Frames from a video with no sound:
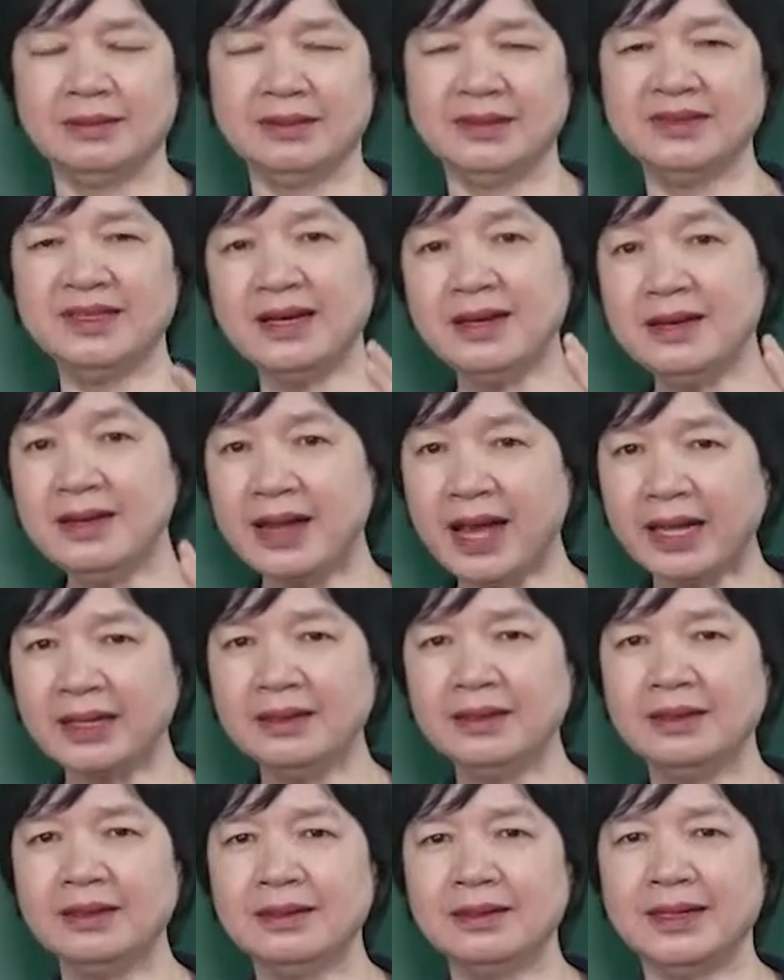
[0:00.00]
rất nhanh
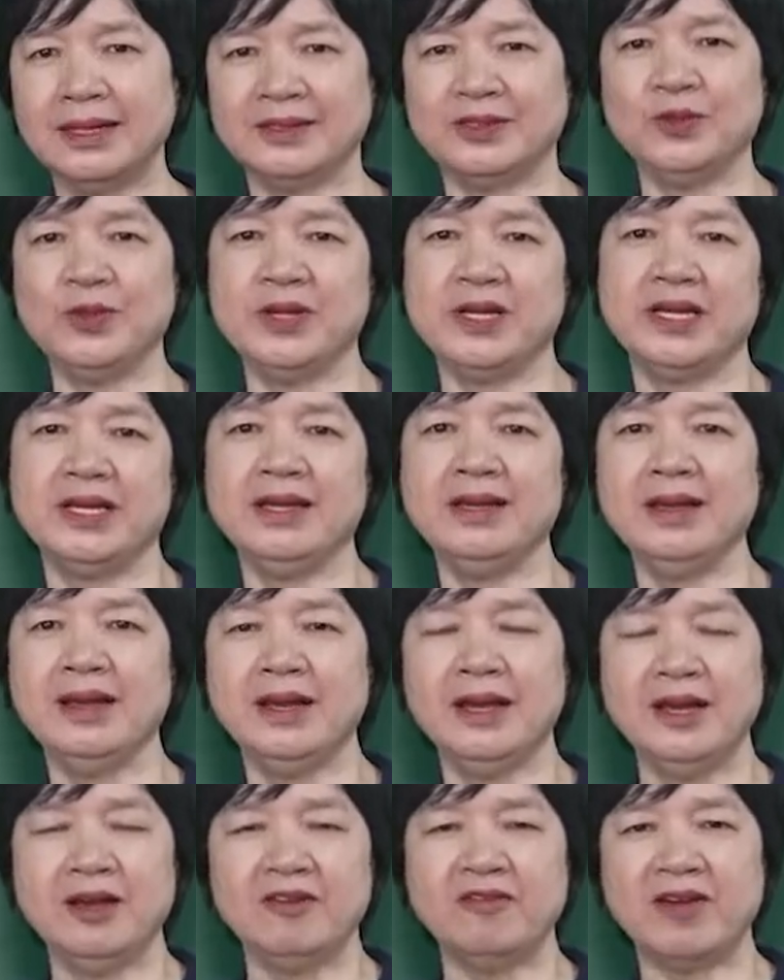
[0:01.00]
để suy nghĩ.
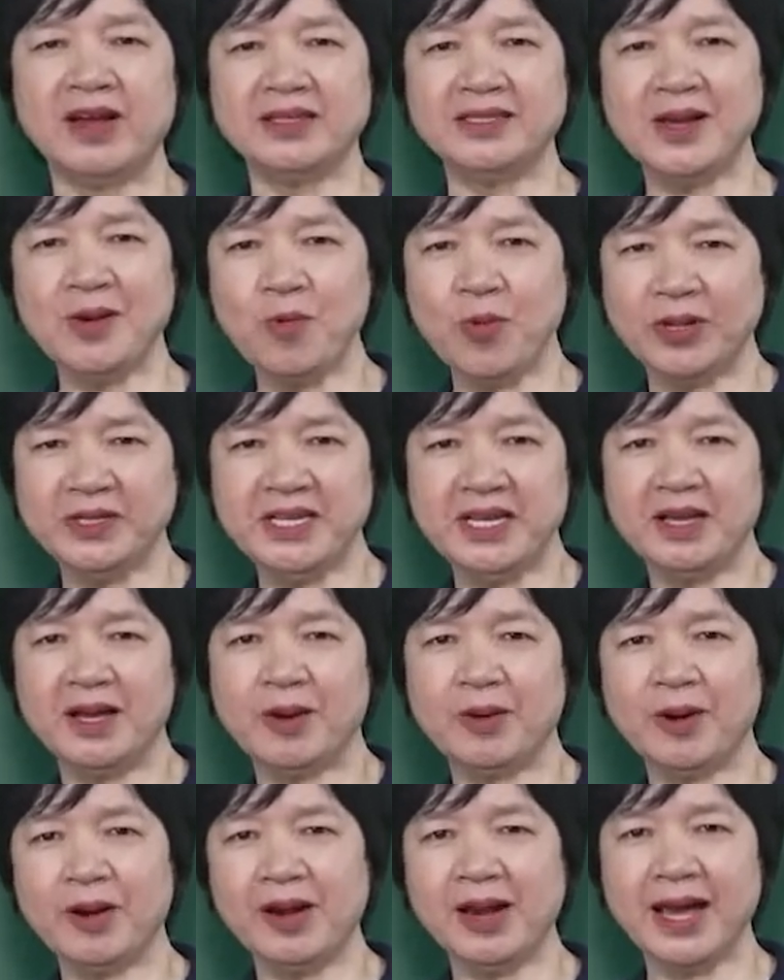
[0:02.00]
Và trong quá trình
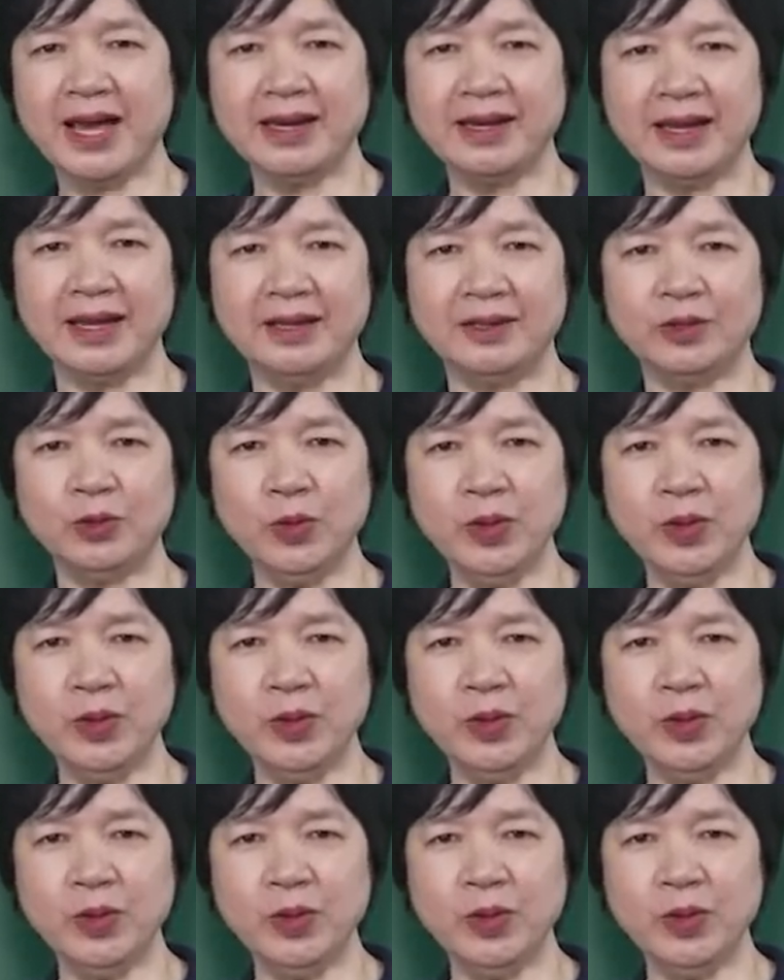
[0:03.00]
học online này,